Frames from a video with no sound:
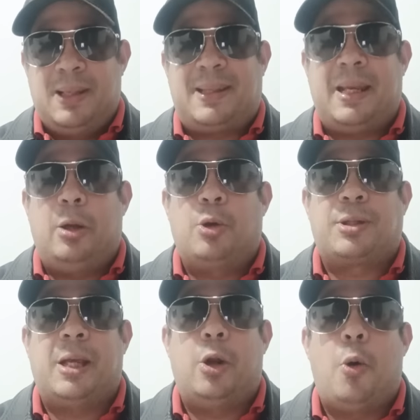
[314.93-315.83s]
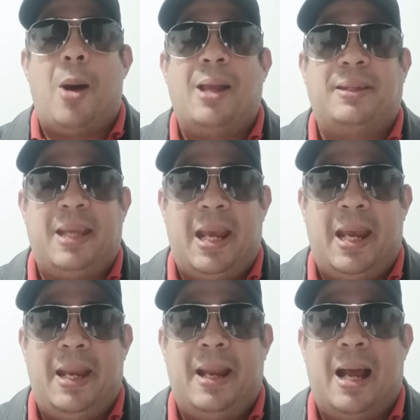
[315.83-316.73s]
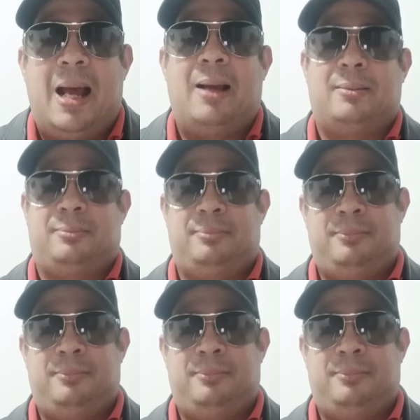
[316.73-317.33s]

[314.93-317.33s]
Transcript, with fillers: 00 cero ballena.